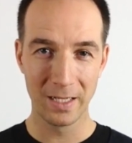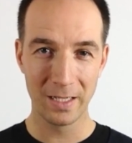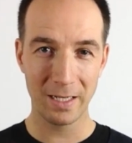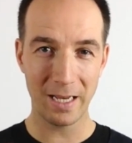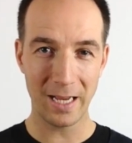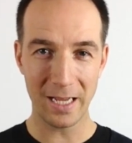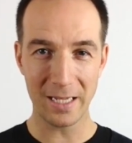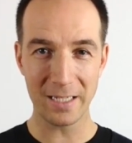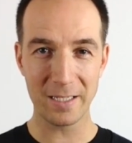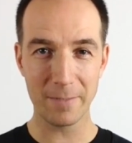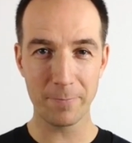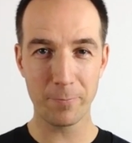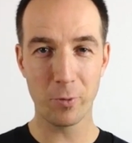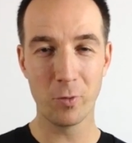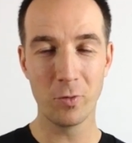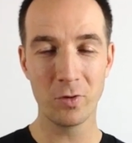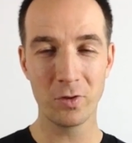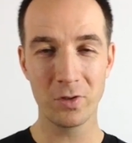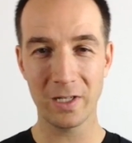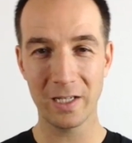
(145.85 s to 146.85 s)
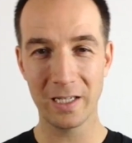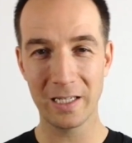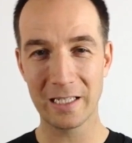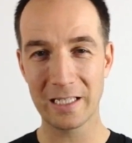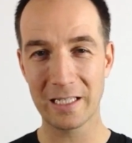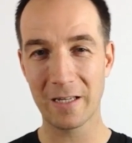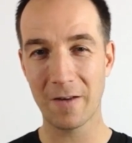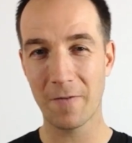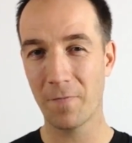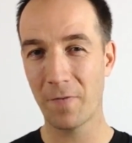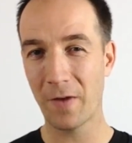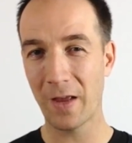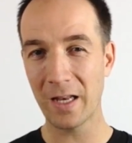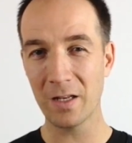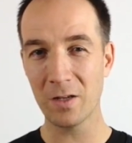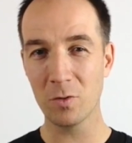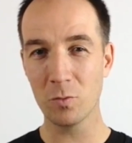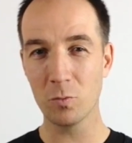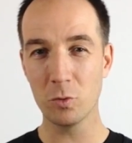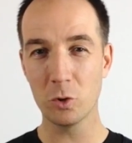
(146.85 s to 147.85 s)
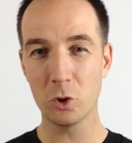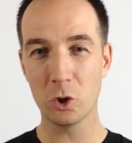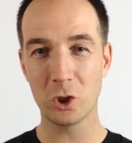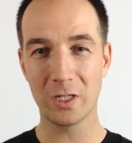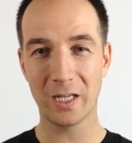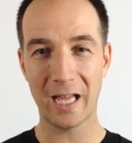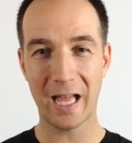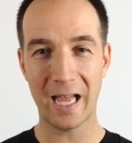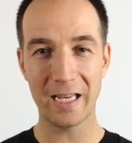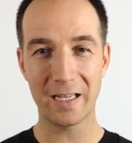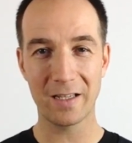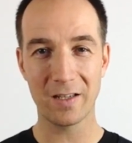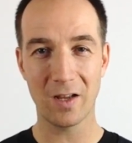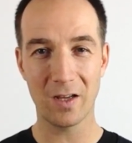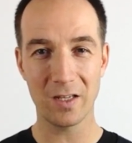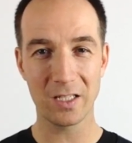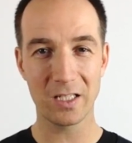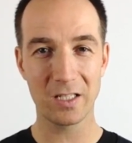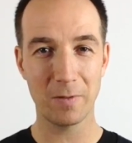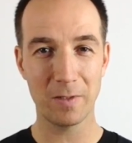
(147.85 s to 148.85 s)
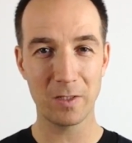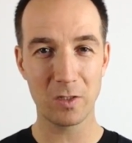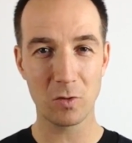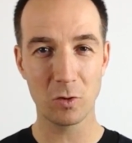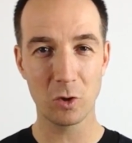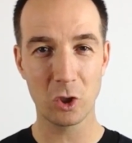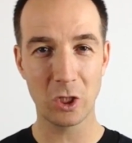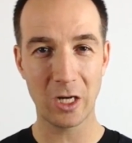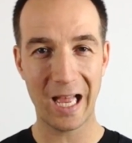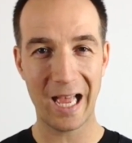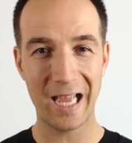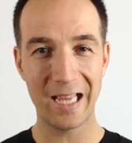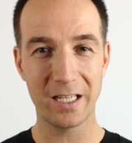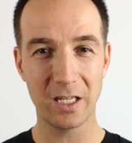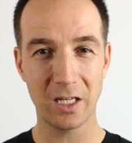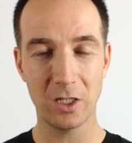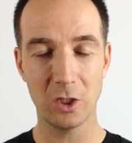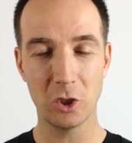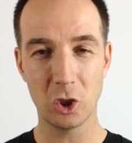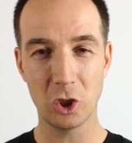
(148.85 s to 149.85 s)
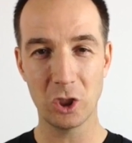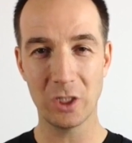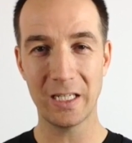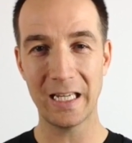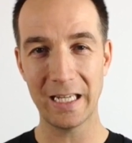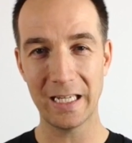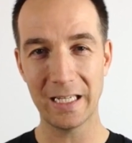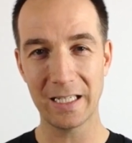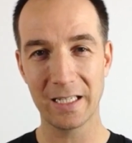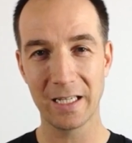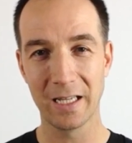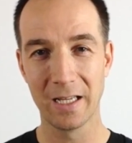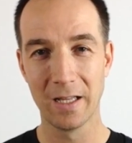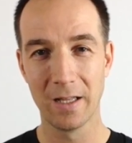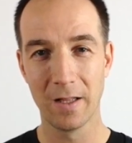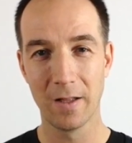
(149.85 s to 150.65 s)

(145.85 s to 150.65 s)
Der erste Punkt ist, wenn du Streit hast, wenn so ein Streit entsteht,